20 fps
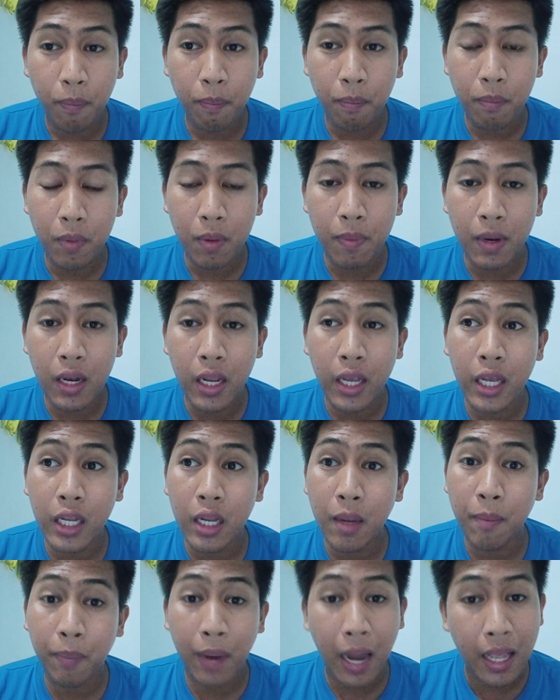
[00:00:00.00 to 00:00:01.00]
bibili ka
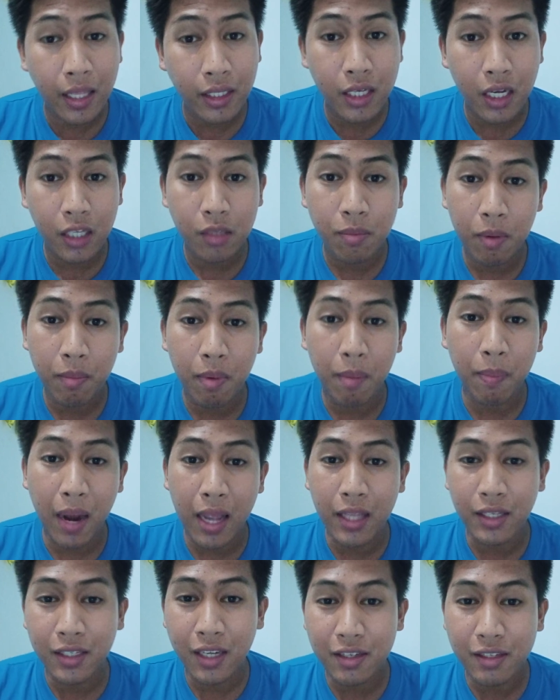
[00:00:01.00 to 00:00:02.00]
ng franchise,
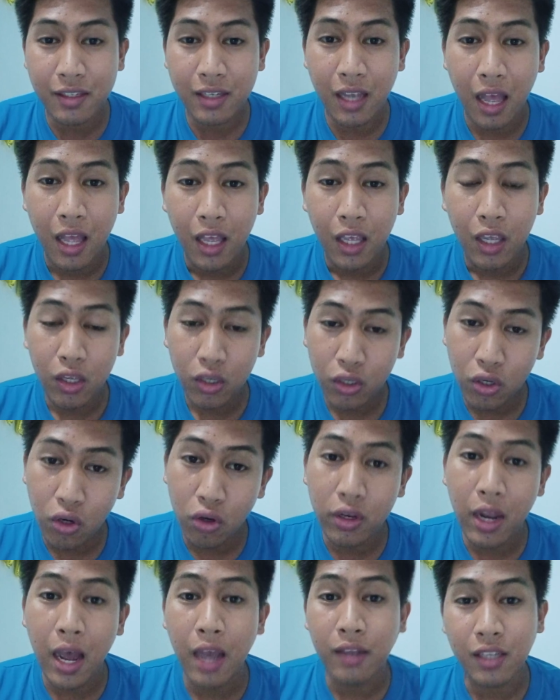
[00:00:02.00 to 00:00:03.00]
magpa-franchise ka,
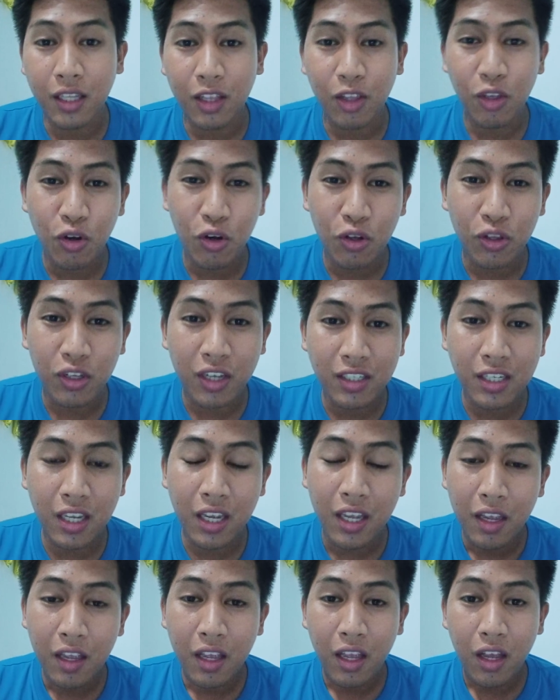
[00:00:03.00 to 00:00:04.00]
yon asset yon Kasi
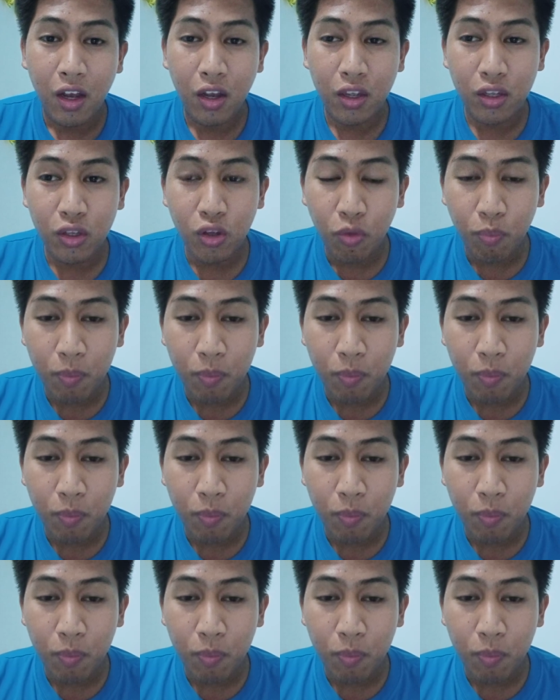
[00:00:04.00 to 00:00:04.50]
yung